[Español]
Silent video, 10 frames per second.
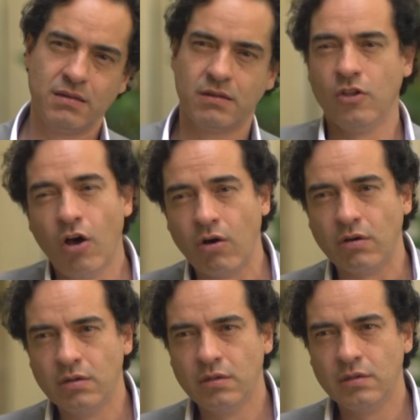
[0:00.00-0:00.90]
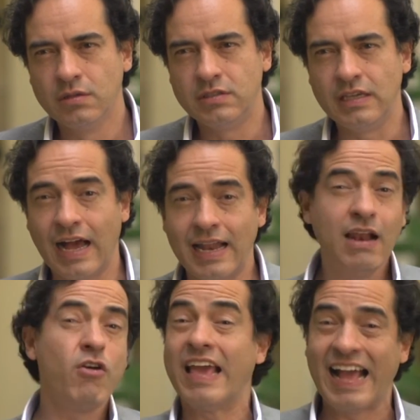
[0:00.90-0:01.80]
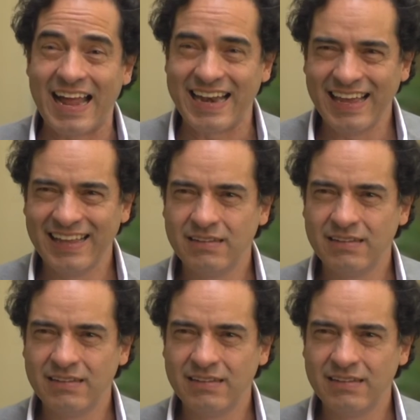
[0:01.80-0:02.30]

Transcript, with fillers: No, si gana lo que gane,